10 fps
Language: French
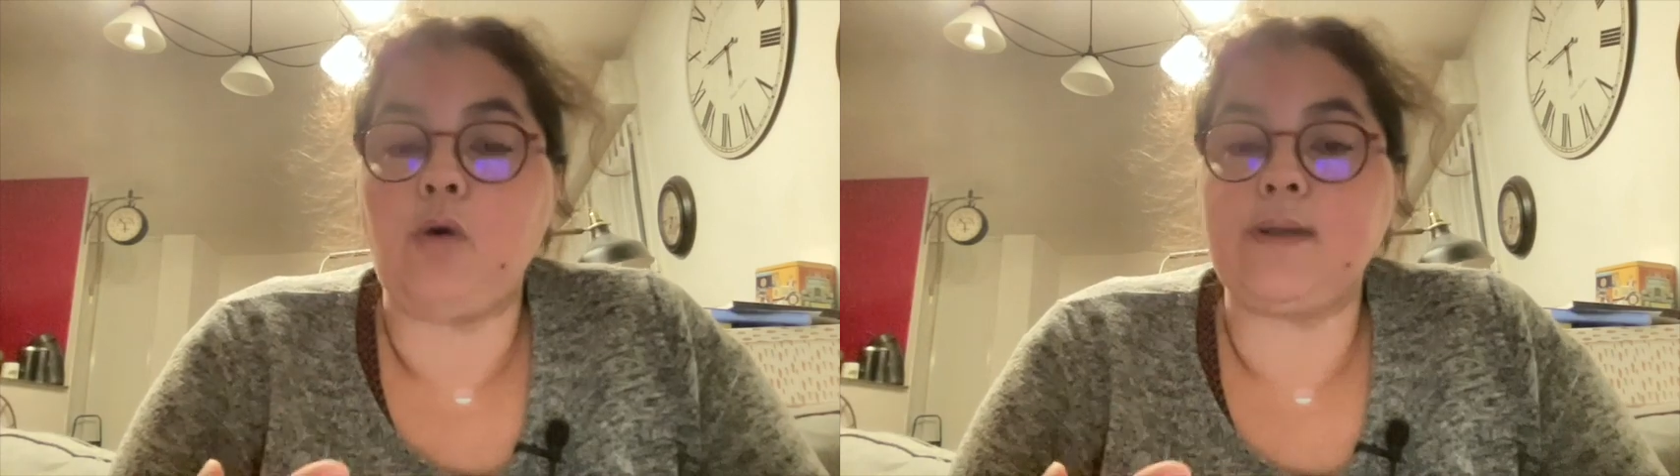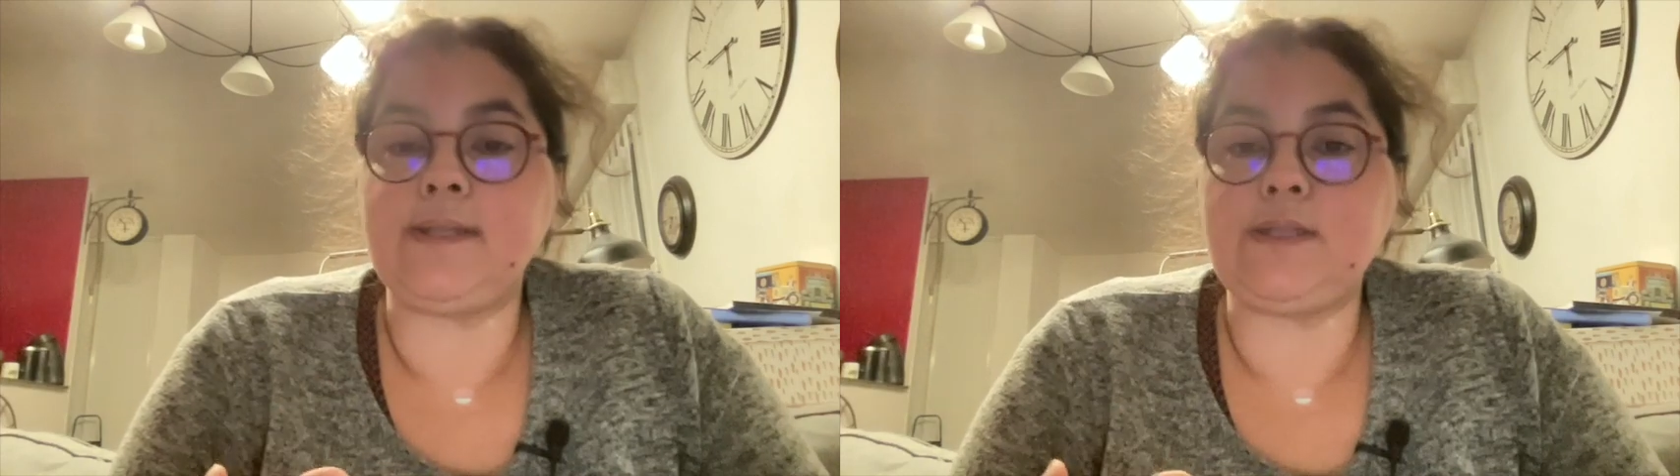
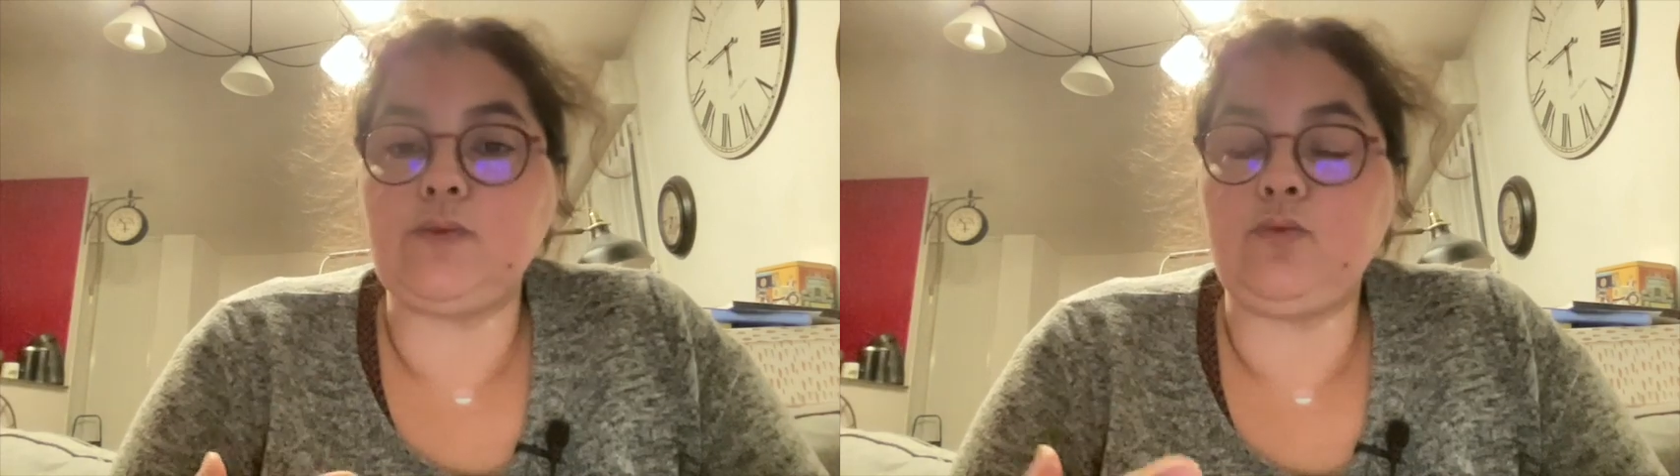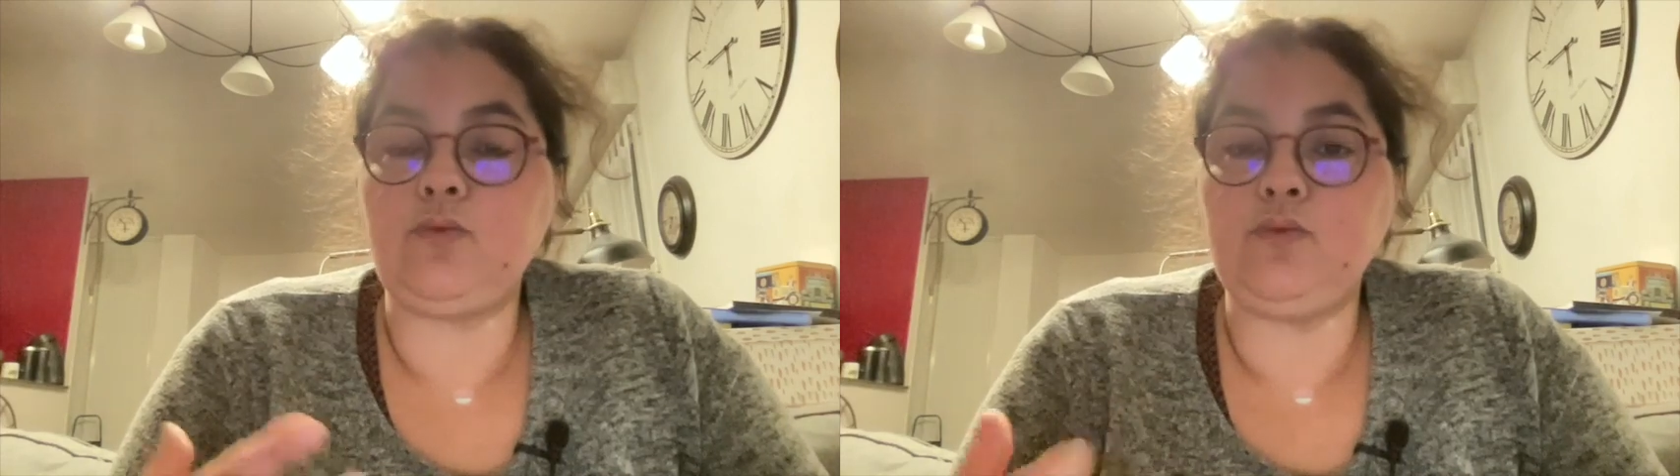en
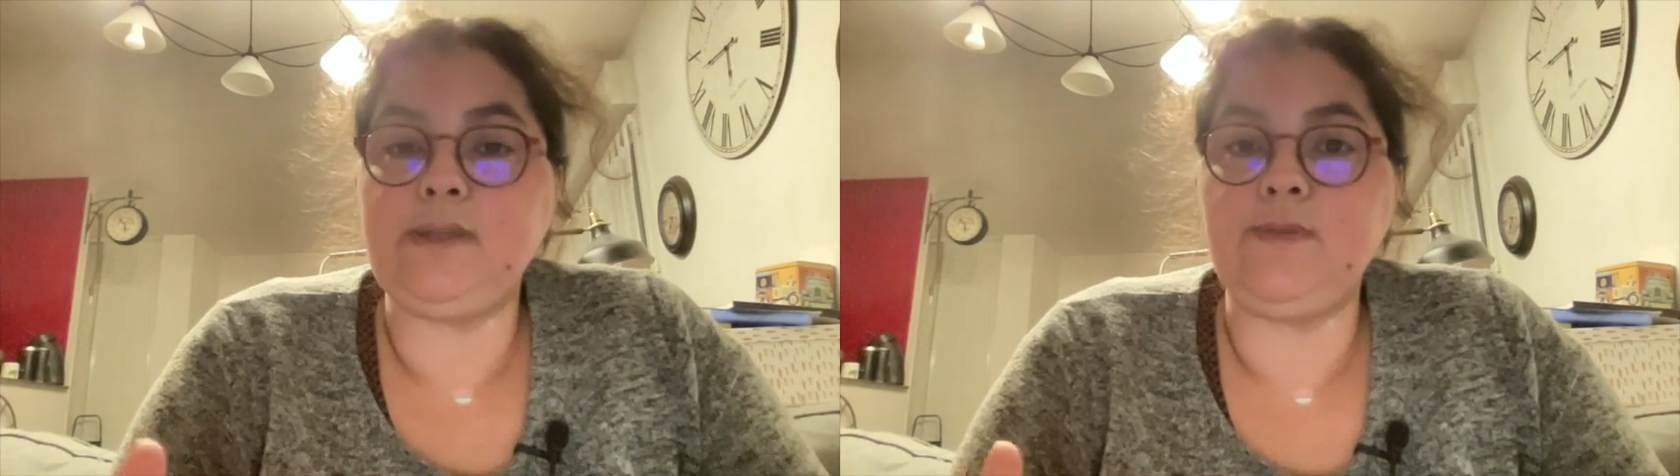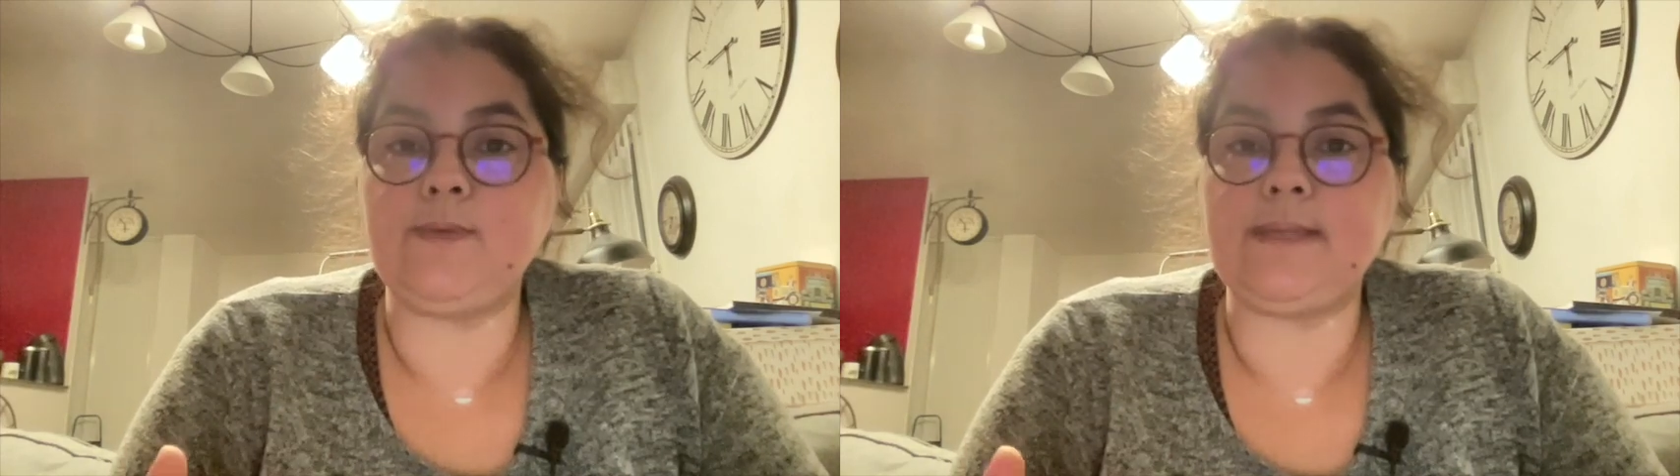question
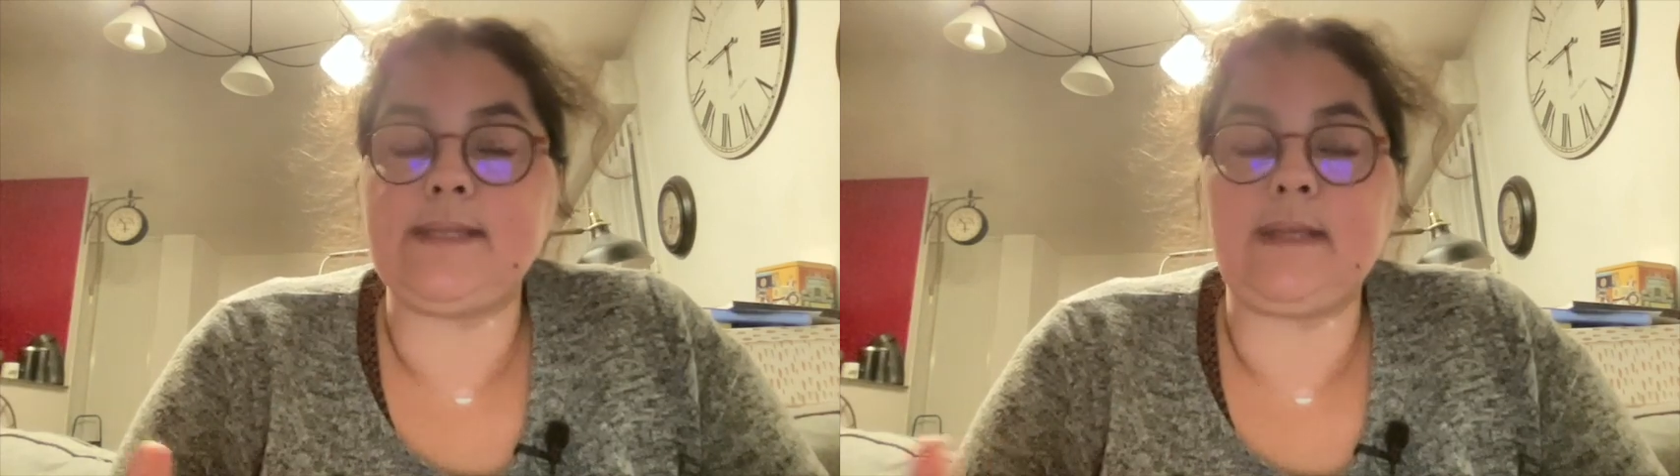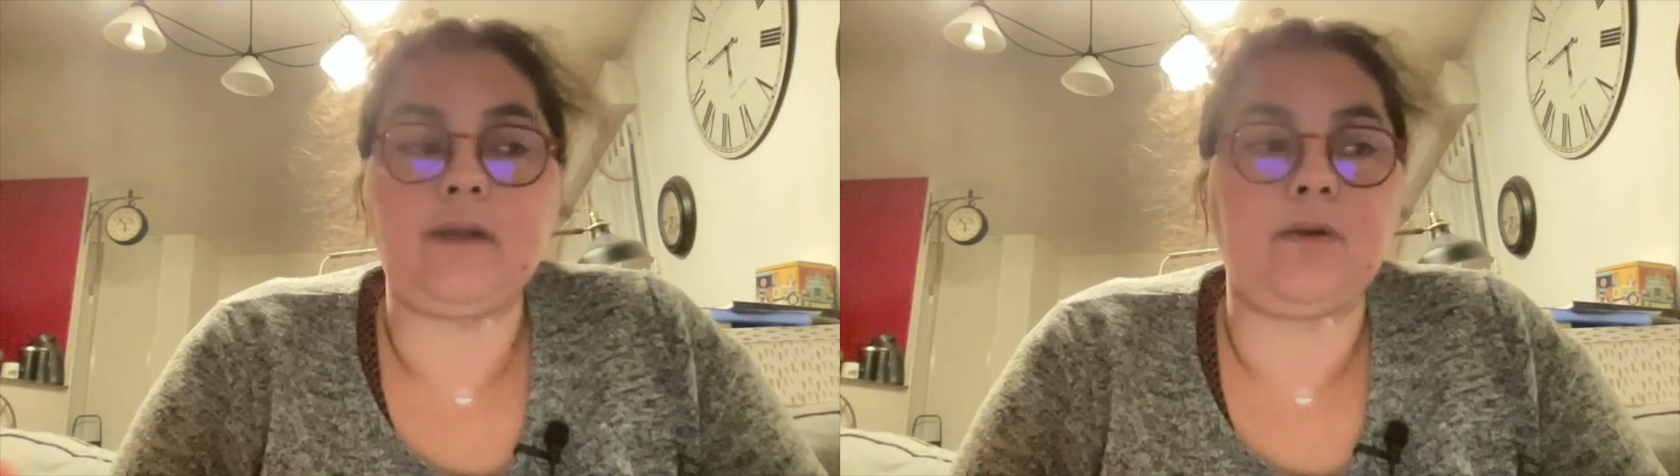ou
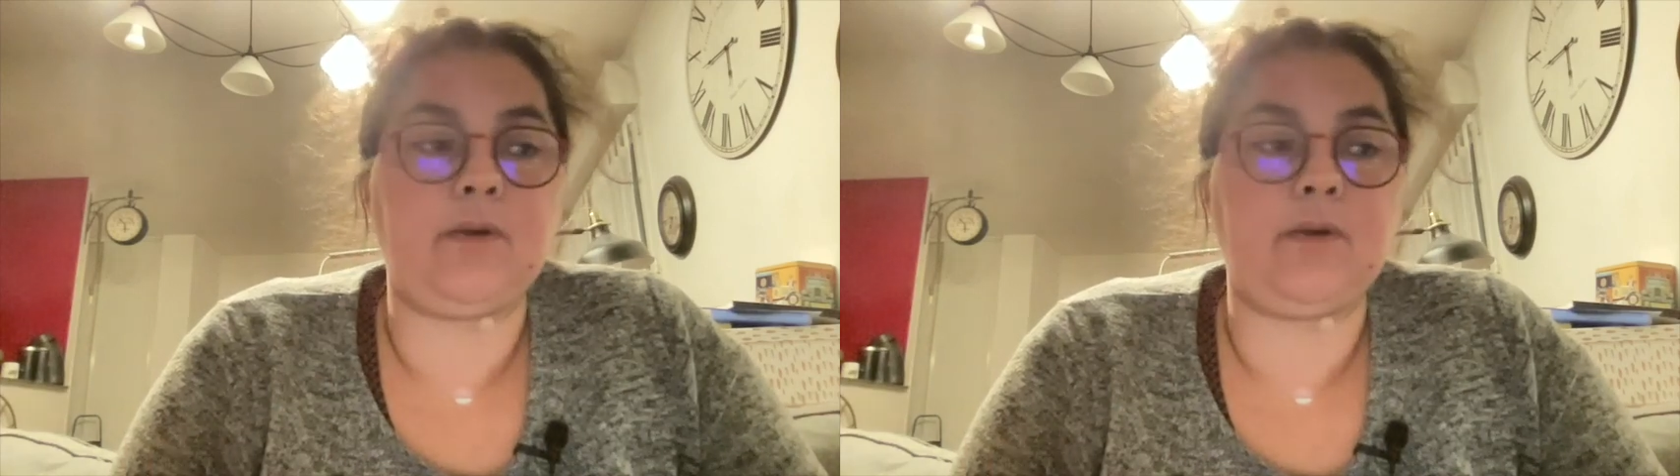dénoncer